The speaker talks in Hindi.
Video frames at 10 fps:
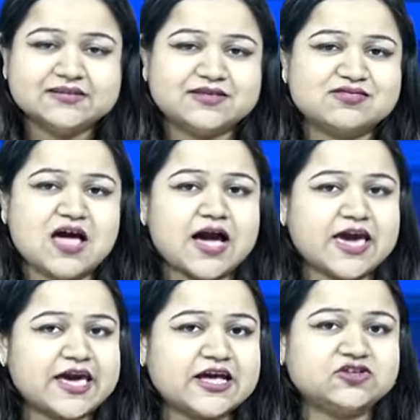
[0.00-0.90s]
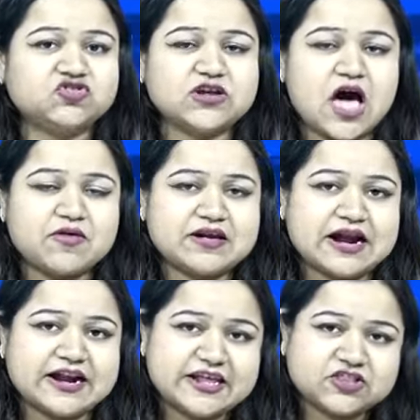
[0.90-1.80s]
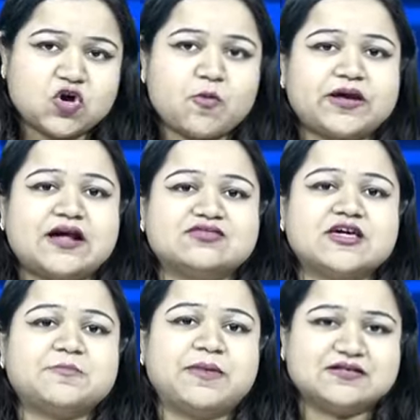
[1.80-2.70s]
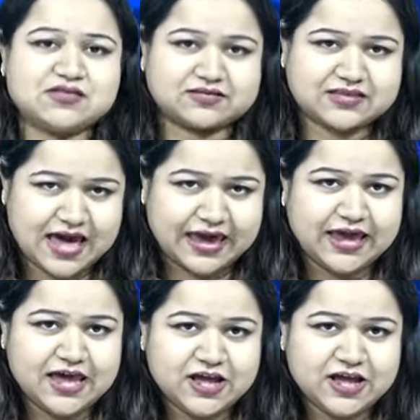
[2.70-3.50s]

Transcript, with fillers: जिससे आगे की चुनावी रणनीतियों पर असर पड़ सकता है